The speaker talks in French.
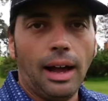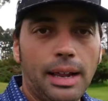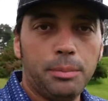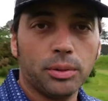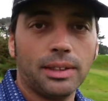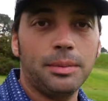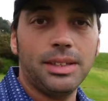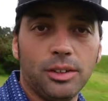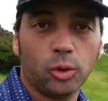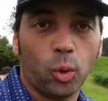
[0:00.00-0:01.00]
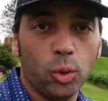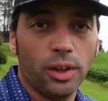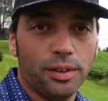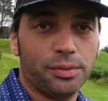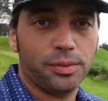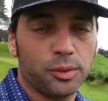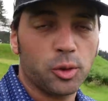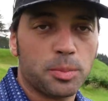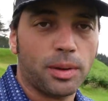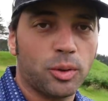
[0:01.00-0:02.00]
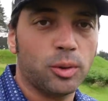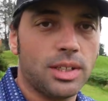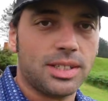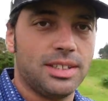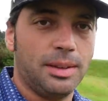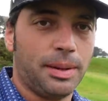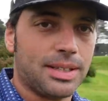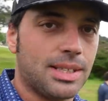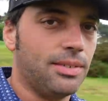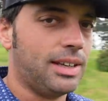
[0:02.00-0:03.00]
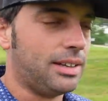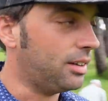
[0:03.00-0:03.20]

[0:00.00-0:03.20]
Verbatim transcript: Allez, pour terminer, trou 9 de ce parcours dessiné par CV.